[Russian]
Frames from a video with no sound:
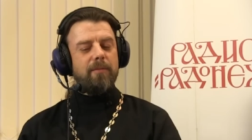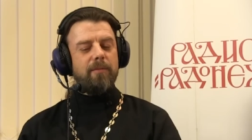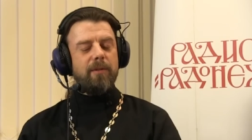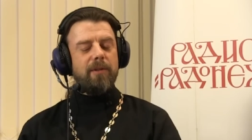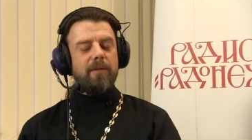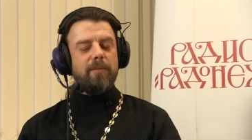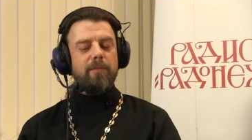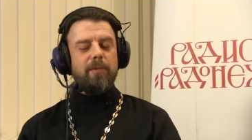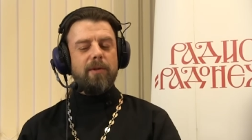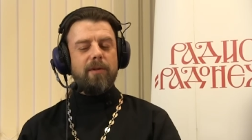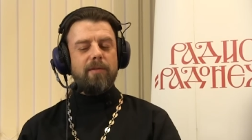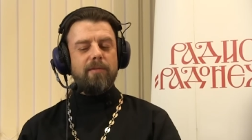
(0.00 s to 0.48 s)
Мы
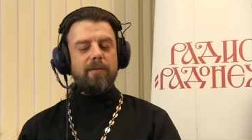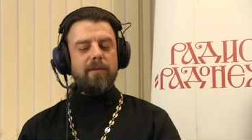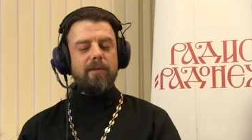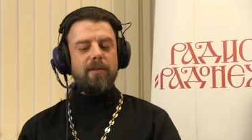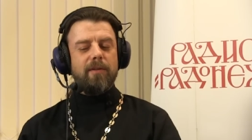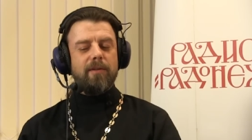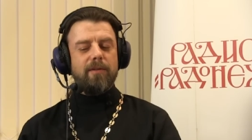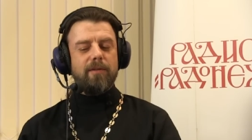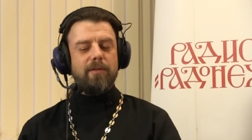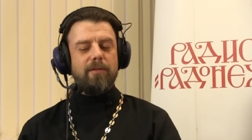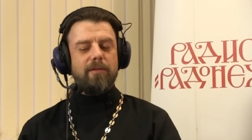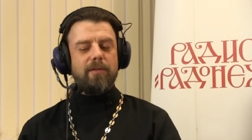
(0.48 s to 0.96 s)
вот.
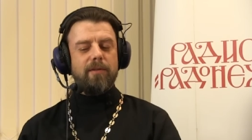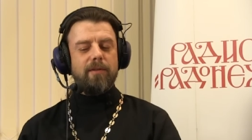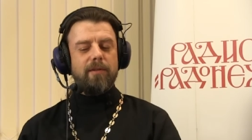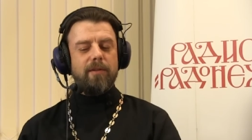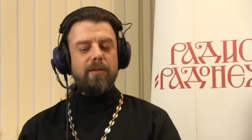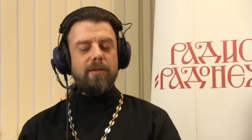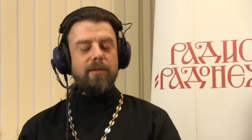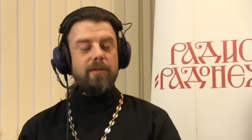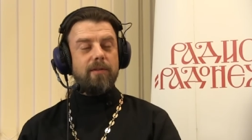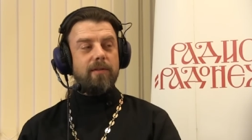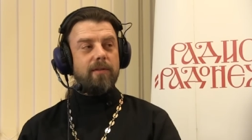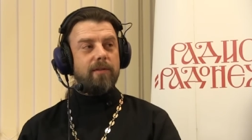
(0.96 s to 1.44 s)
привыкли, что
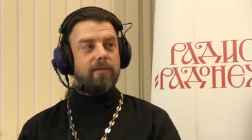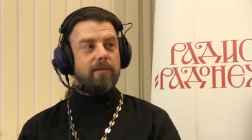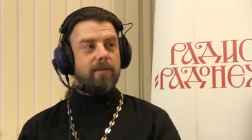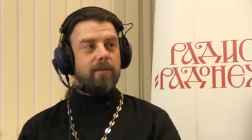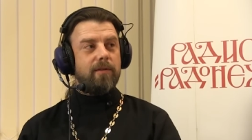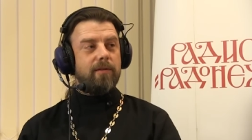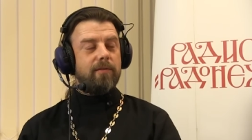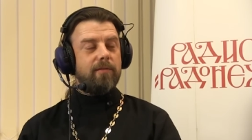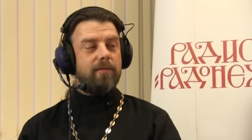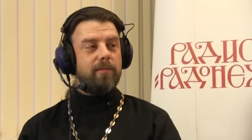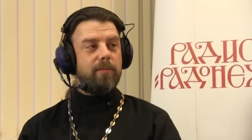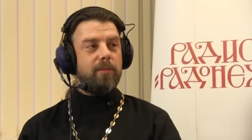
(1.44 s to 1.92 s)
если
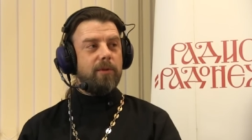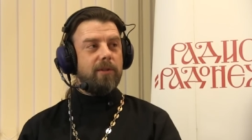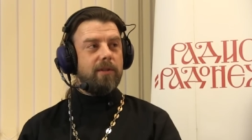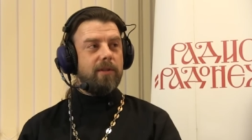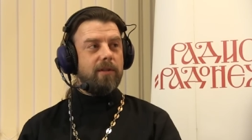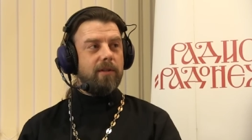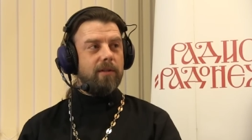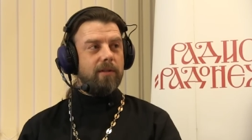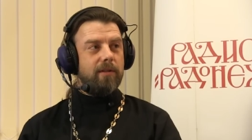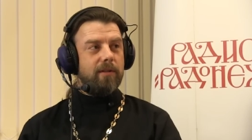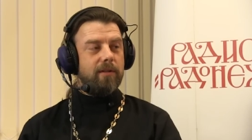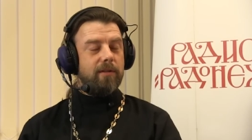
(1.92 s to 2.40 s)
человек в
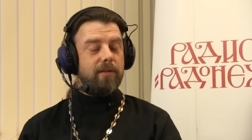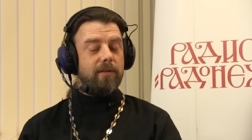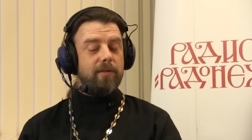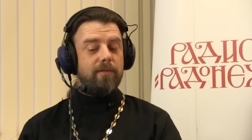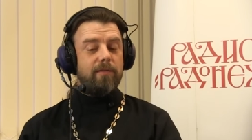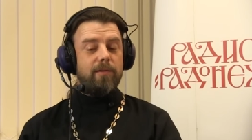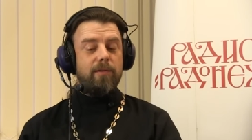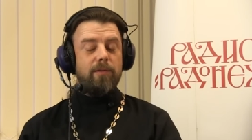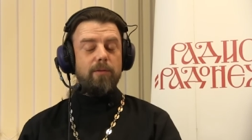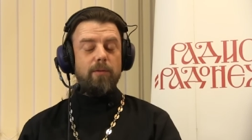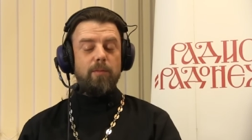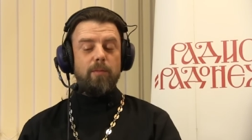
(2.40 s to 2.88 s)
беде, надо
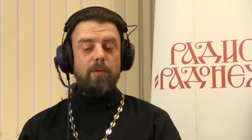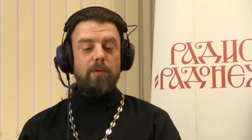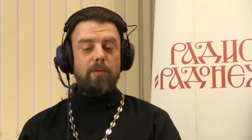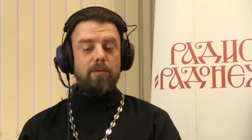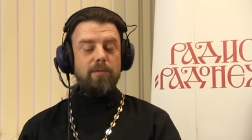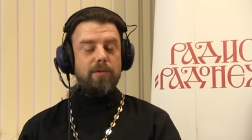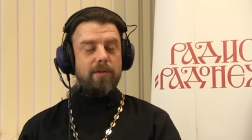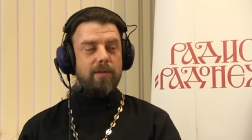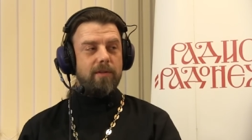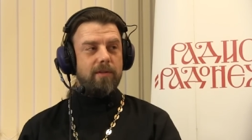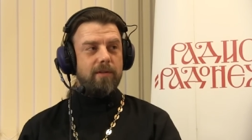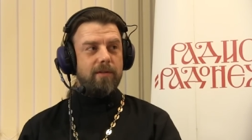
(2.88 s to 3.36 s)
все
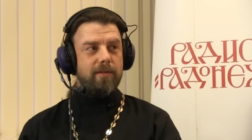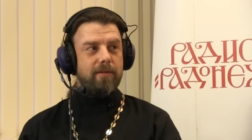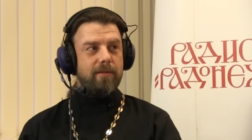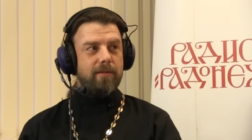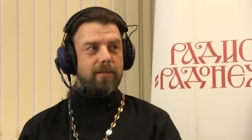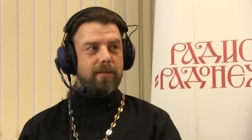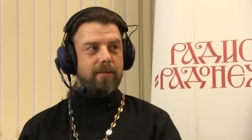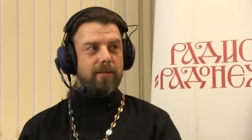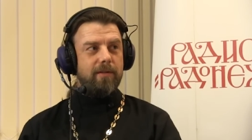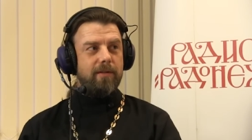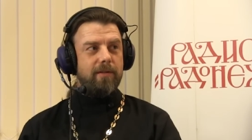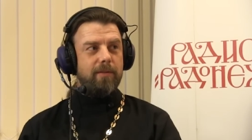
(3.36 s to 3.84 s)
бросить
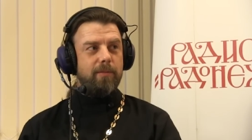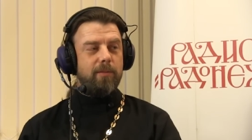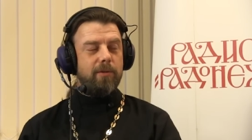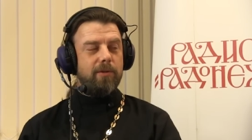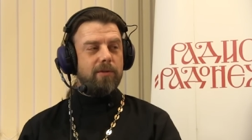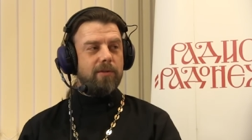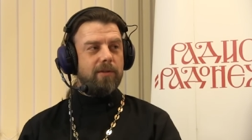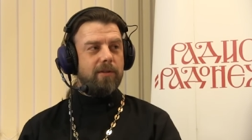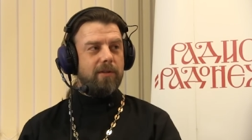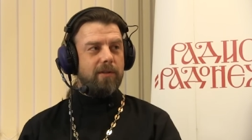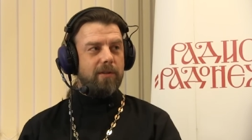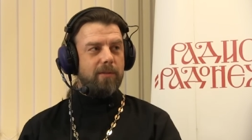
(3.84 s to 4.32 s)
и
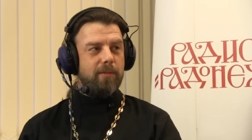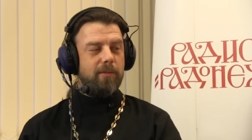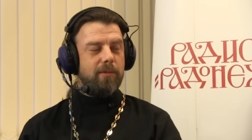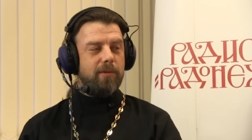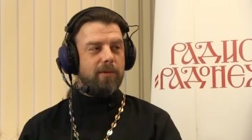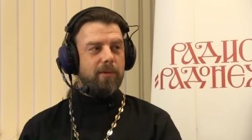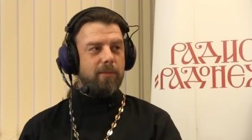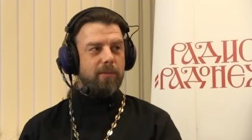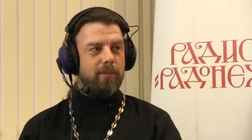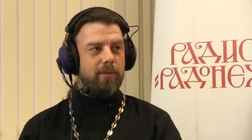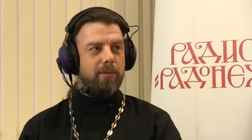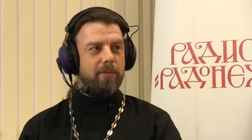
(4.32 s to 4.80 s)
бежать ему
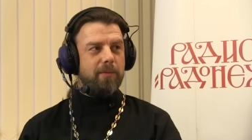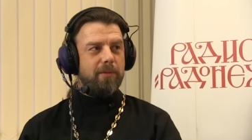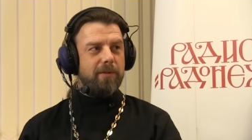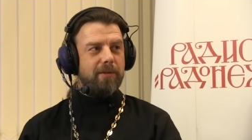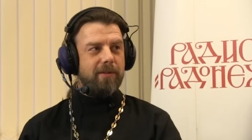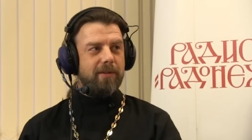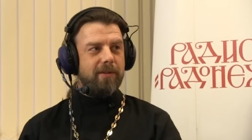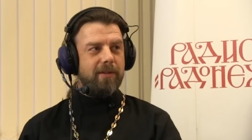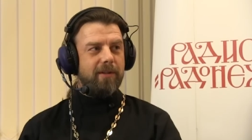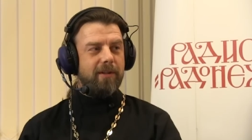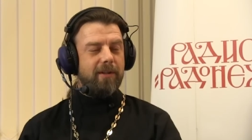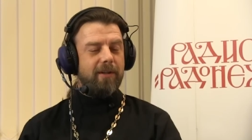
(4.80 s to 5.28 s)
на
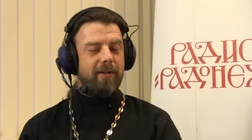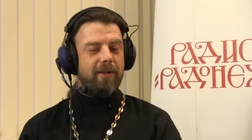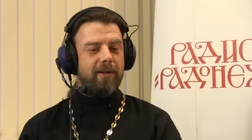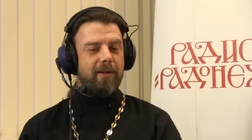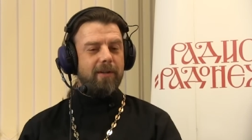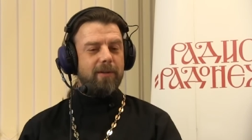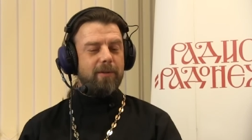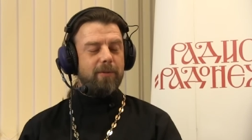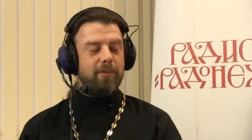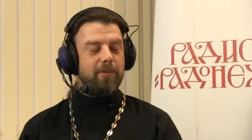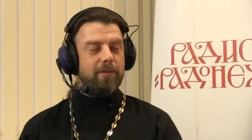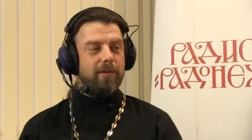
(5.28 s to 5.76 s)
помощь.
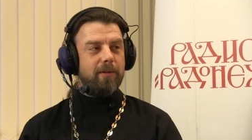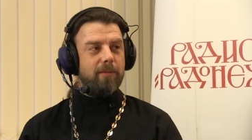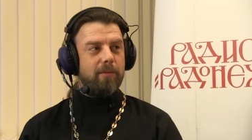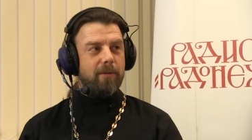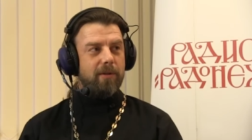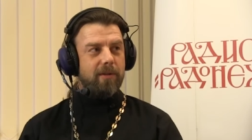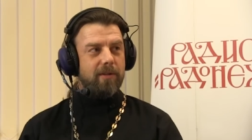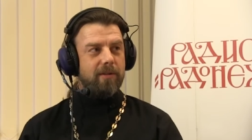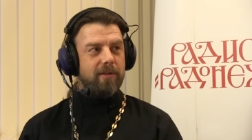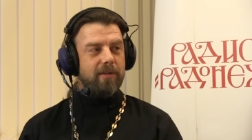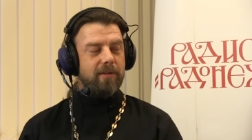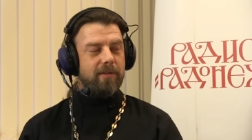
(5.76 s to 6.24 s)
А тут
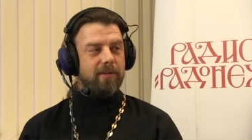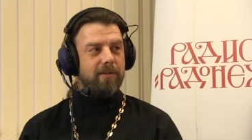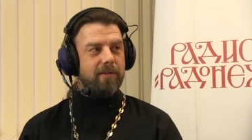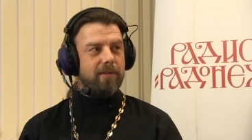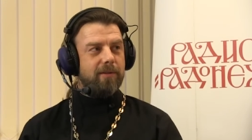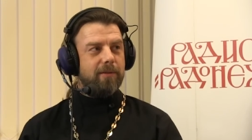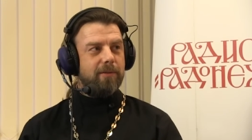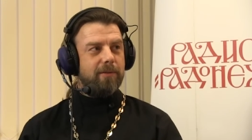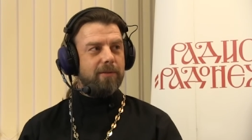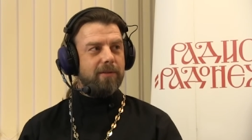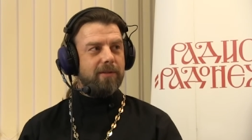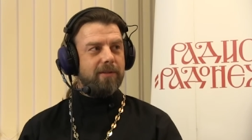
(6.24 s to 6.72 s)
обратная
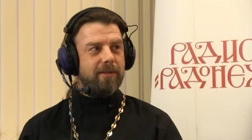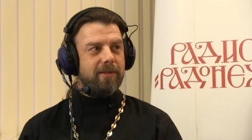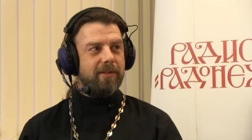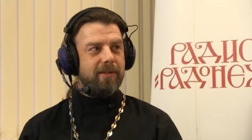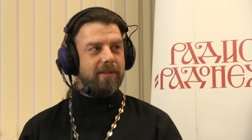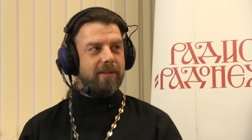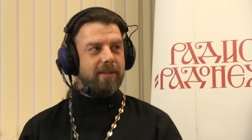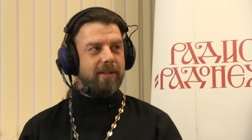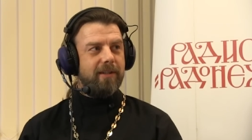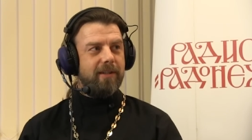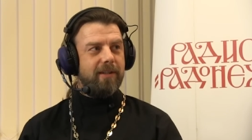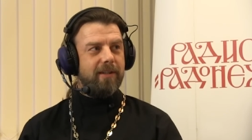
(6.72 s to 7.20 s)
ситуация.
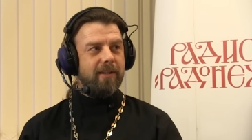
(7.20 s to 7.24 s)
